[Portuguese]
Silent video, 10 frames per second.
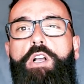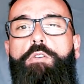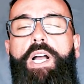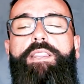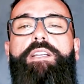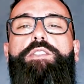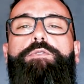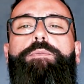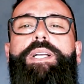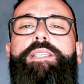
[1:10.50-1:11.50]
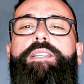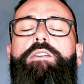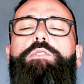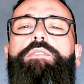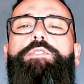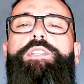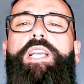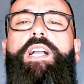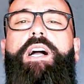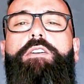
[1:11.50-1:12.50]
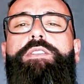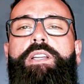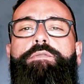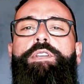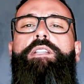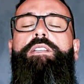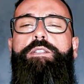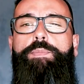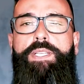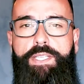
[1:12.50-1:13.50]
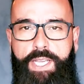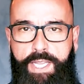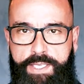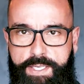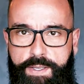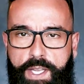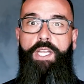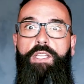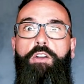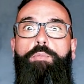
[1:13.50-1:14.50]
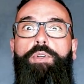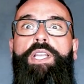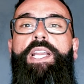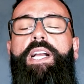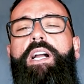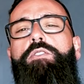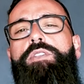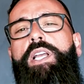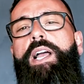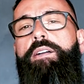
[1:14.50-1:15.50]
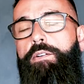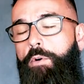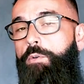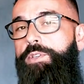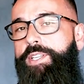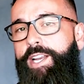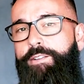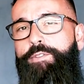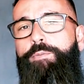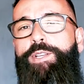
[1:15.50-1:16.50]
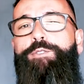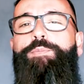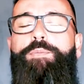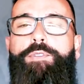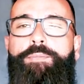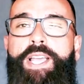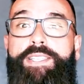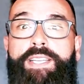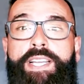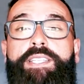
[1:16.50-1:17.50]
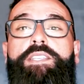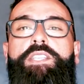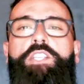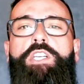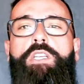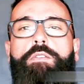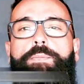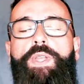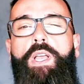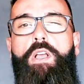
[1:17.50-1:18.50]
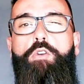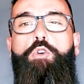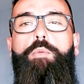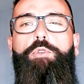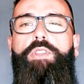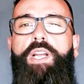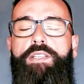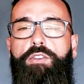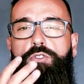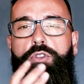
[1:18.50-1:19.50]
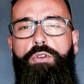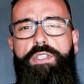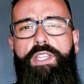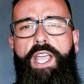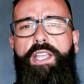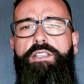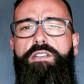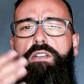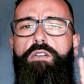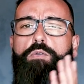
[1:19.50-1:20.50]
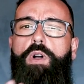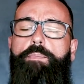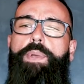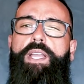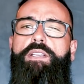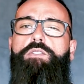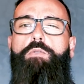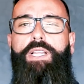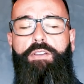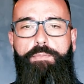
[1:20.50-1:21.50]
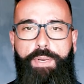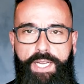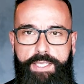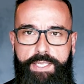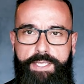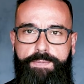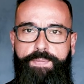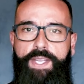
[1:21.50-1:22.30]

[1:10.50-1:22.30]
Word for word: qual é a transformação que você causa na vida desses pacientes. Então eu poderia causar ou escrever uma super promessa nesse sentido: como ter seus 12 dentes com apenas 4 implantes.